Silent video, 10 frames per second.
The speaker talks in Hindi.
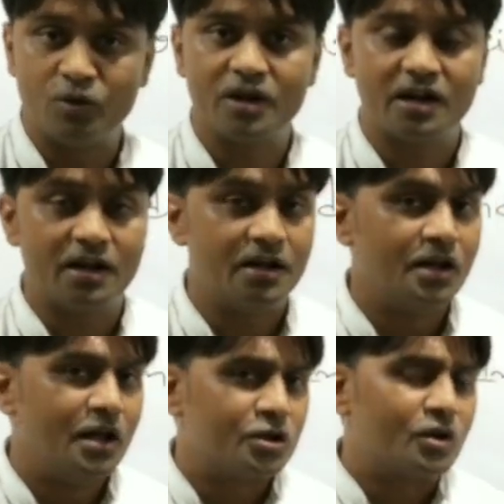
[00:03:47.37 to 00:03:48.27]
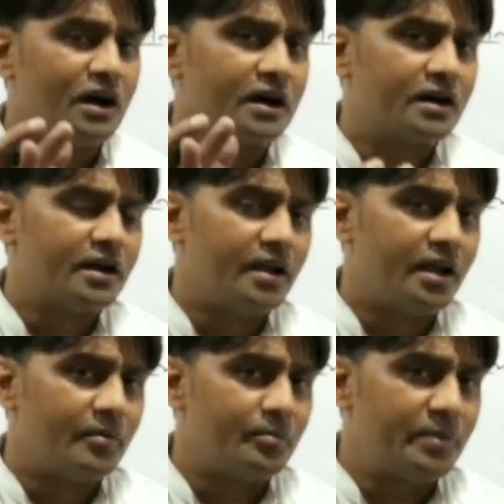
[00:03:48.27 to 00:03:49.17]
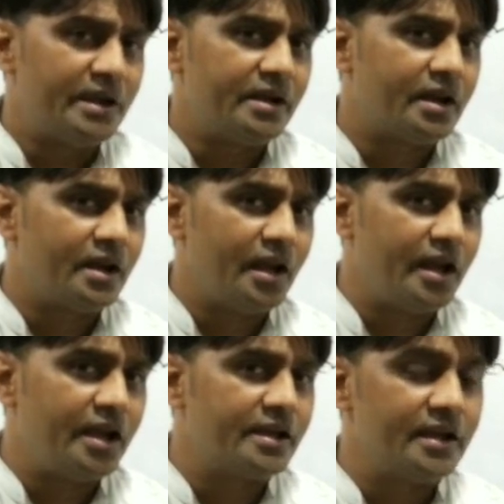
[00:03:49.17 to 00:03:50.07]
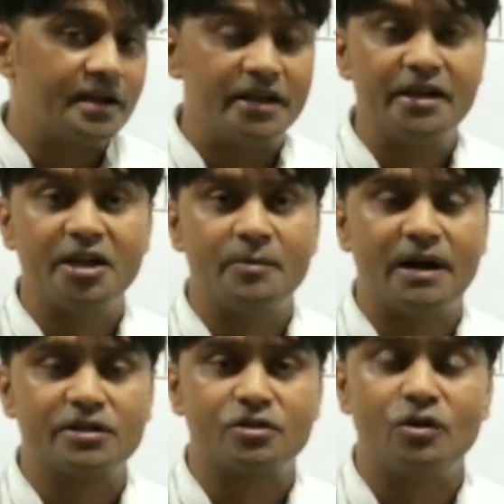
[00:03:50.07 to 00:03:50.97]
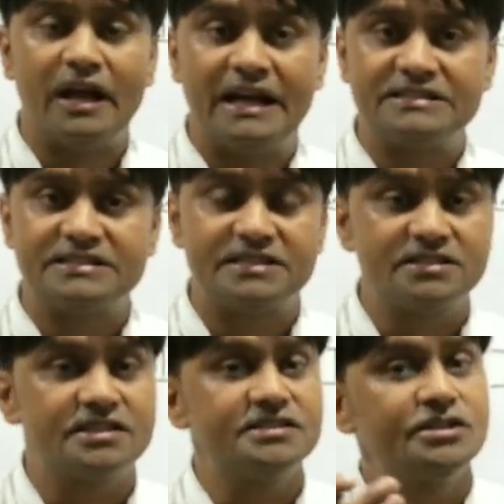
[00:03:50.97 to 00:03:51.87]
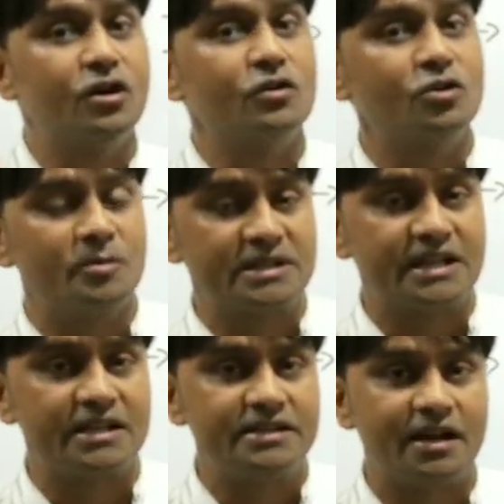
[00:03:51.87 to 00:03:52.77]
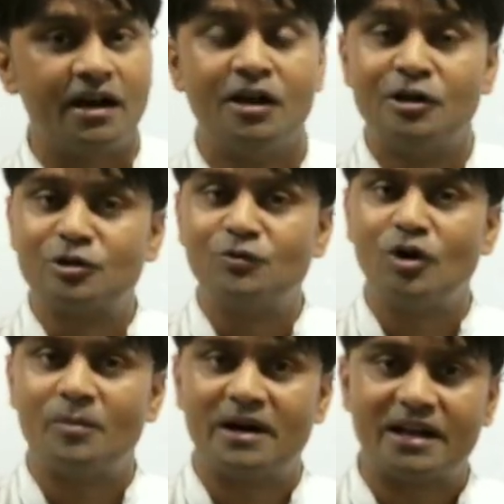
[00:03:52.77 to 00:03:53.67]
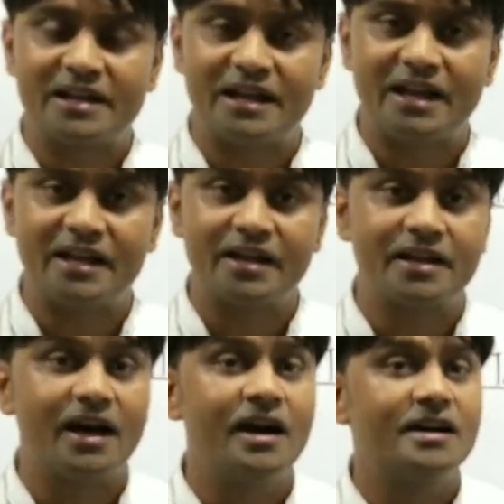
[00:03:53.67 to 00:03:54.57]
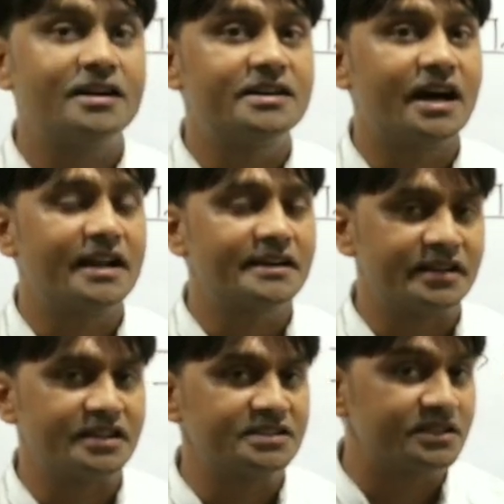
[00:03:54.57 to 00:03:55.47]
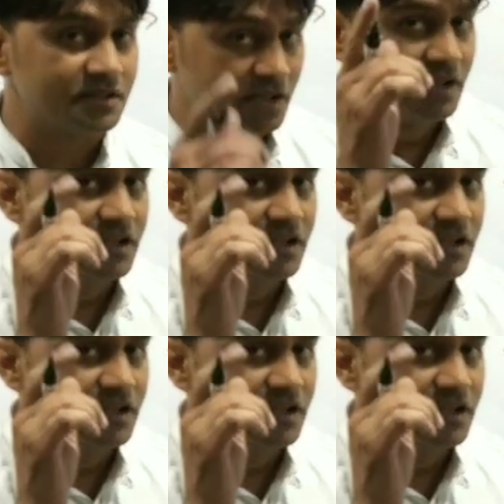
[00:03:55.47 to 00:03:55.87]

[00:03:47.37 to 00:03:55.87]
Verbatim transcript: होगा ना तो अगर बी ने ए की कही गई बात को एज इट इज किसी और को बता दिया तो वो हमारा कहलाएगा क्या डायरेक्ट नरेशन